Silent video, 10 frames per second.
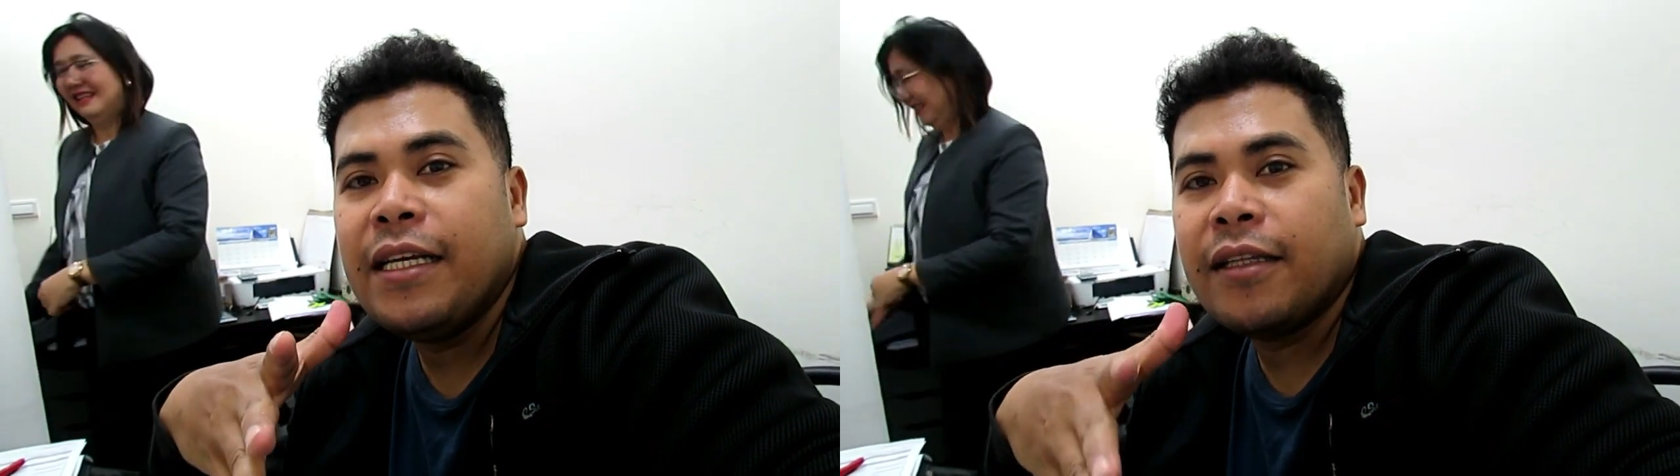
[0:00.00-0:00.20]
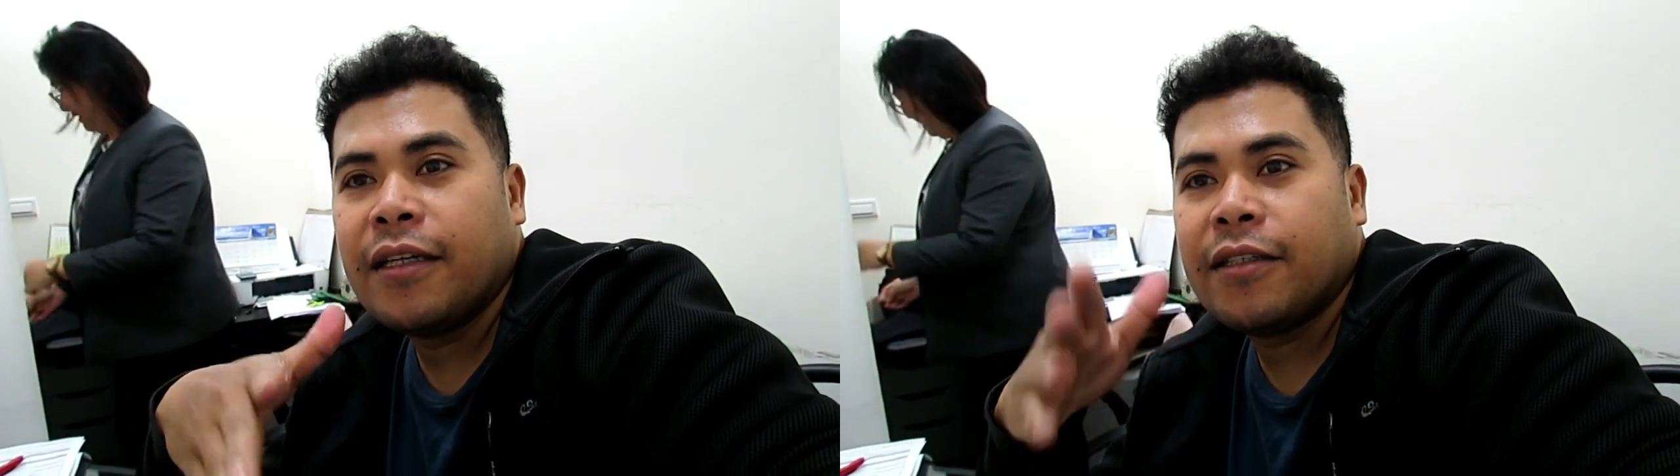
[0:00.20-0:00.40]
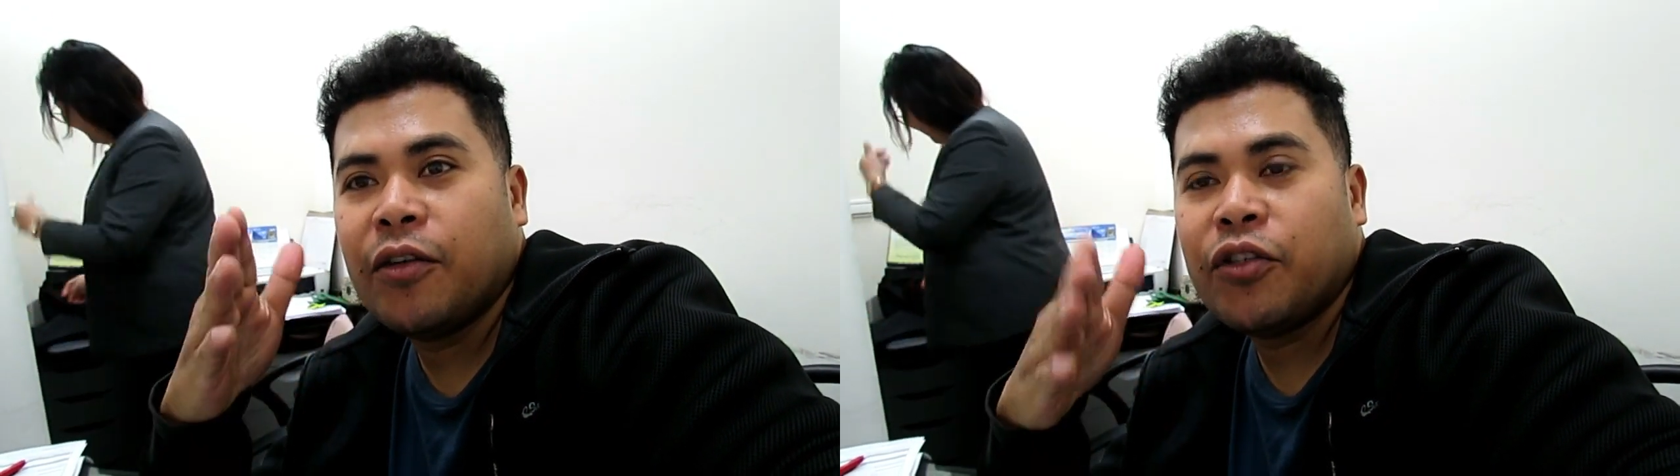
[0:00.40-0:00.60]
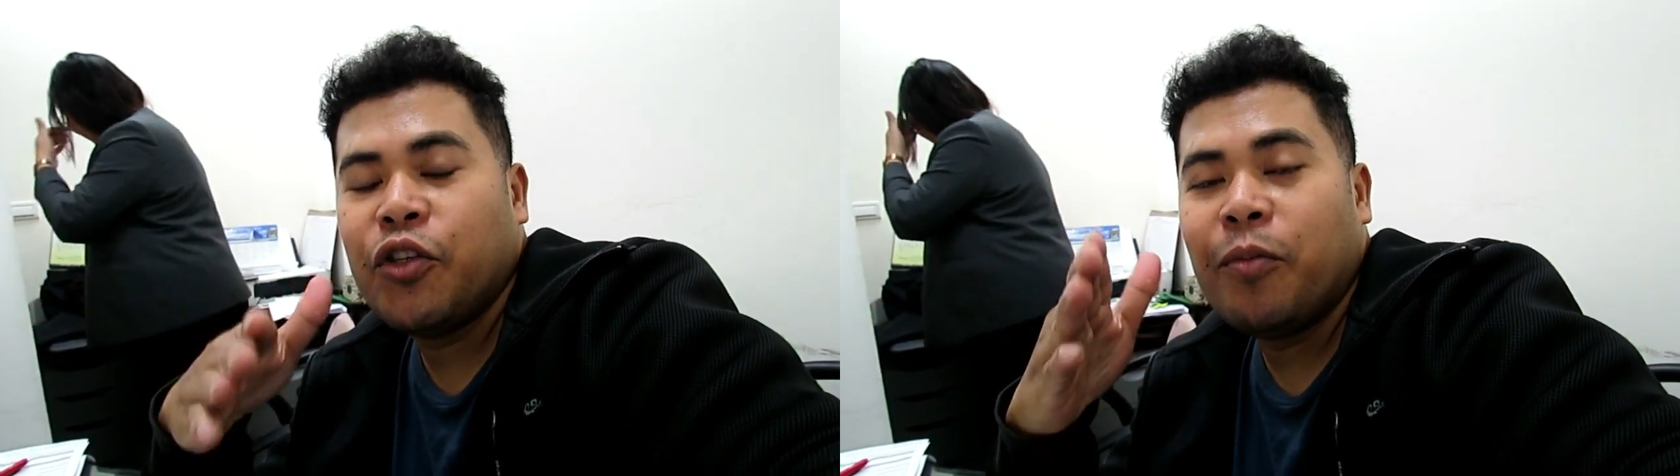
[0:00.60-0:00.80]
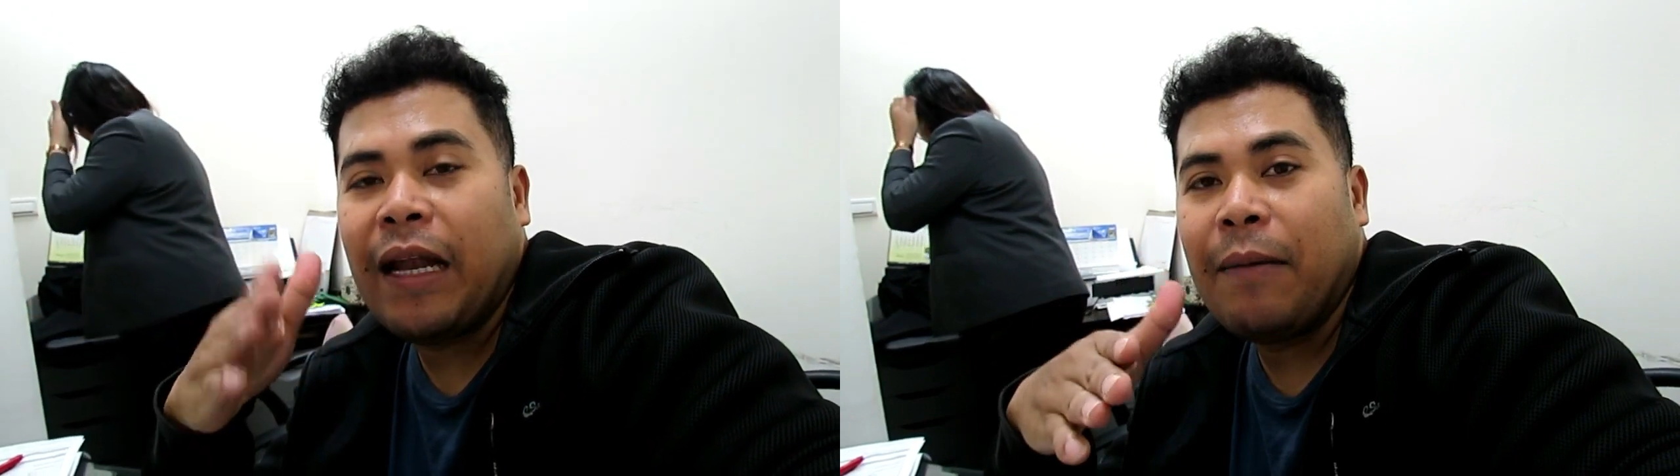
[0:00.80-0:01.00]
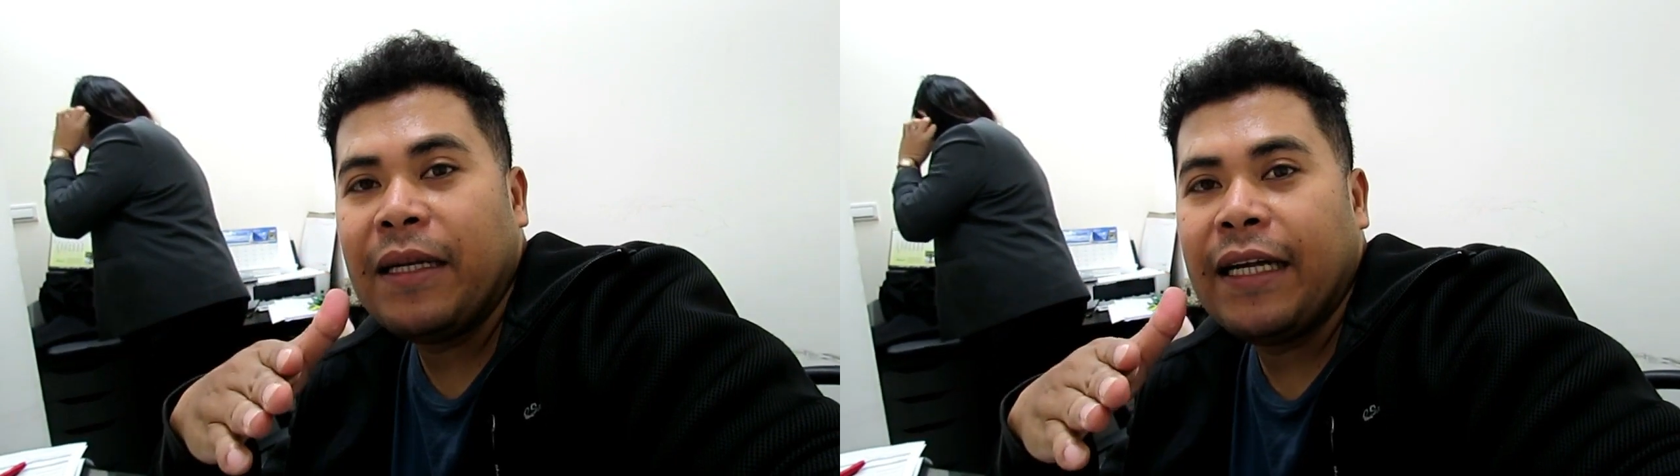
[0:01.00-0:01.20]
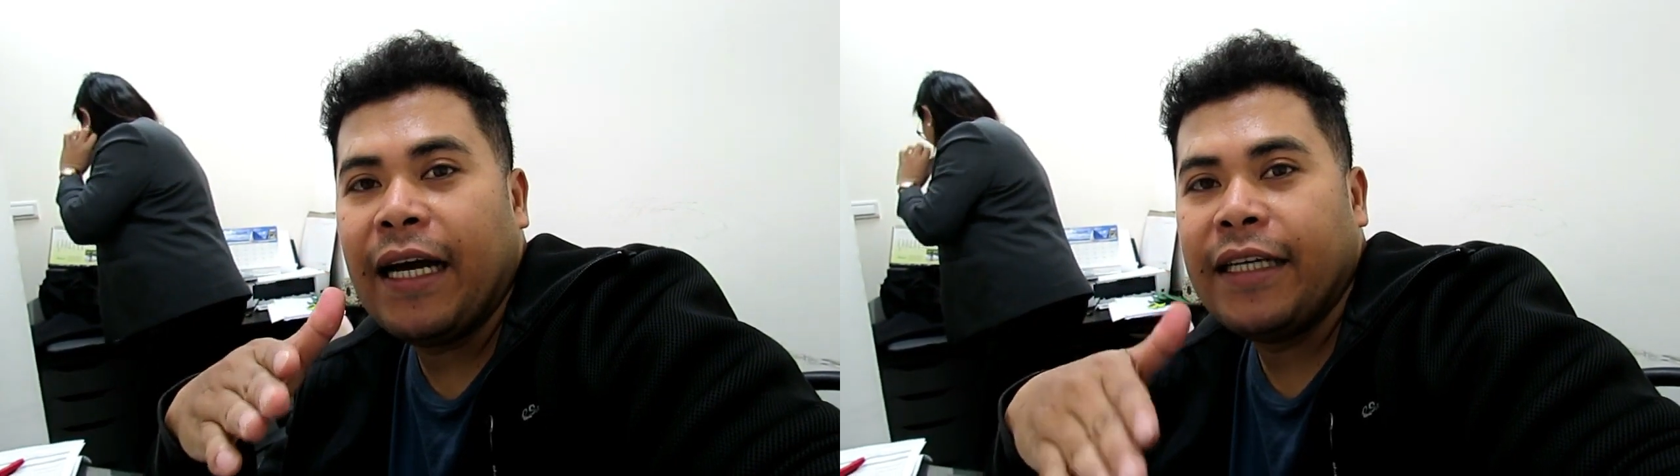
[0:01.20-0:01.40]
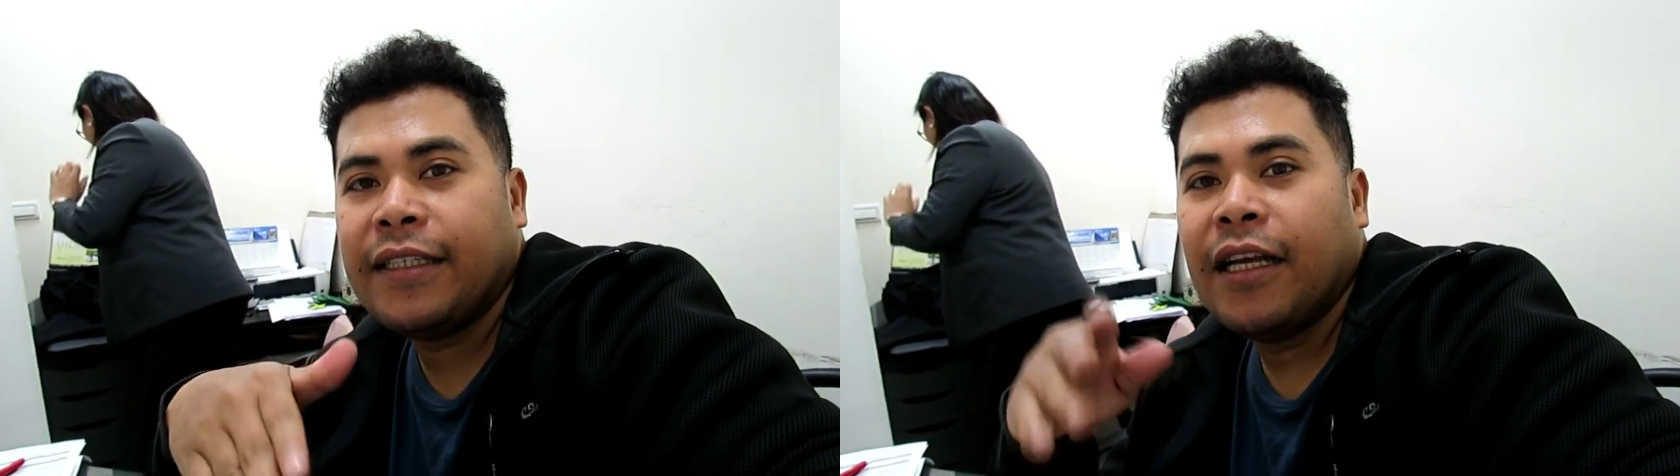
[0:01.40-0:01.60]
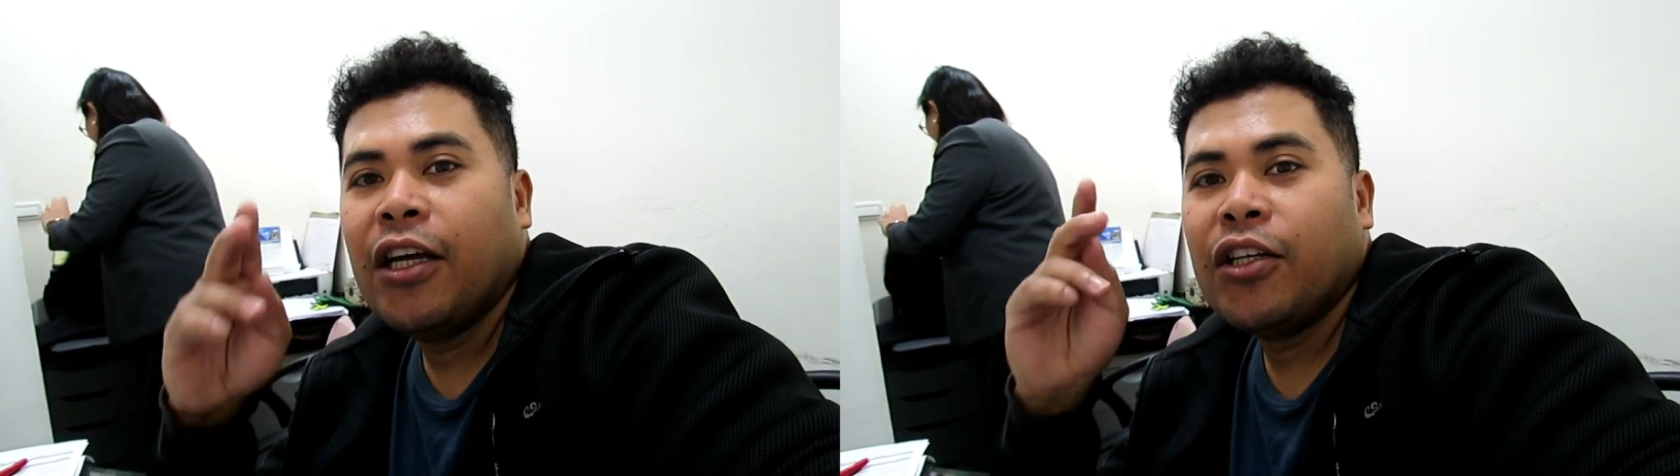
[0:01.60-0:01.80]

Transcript: details na gusto nyo malaman guys,